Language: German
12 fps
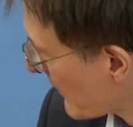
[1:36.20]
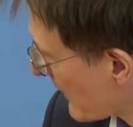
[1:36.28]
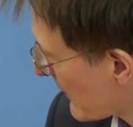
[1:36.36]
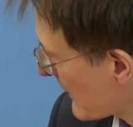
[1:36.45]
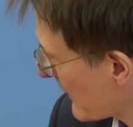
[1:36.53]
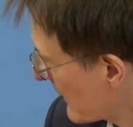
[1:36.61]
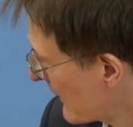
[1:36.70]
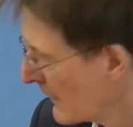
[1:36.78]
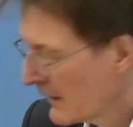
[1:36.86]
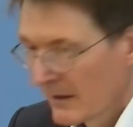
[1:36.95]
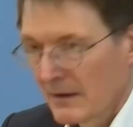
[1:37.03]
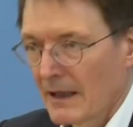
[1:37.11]
würde,
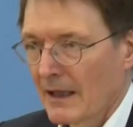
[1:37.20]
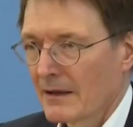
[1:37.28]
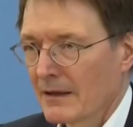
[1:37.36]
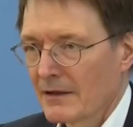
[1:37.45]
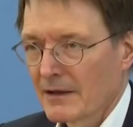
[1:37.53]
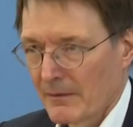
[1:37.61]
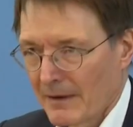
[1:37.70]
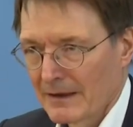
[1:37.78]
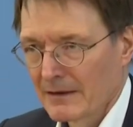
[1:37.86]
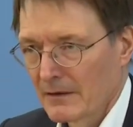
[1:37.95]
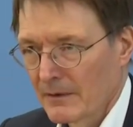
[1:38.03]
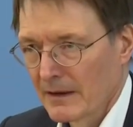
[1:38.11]
da nicht
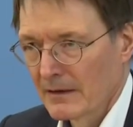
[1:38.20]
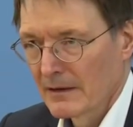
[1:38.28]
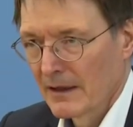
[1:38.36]
erwartet werden